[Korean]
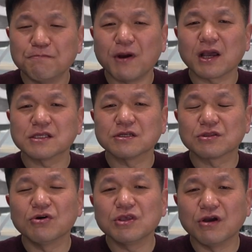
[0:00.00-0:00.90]

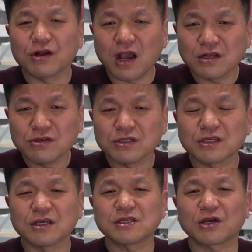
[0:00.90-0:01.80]
입학에서 더 영향력
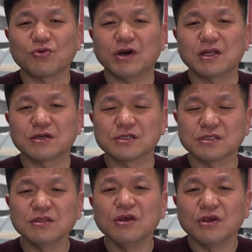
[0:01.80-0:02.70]
있게 작용하는
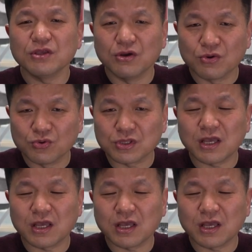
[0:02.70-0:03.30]
것은 영국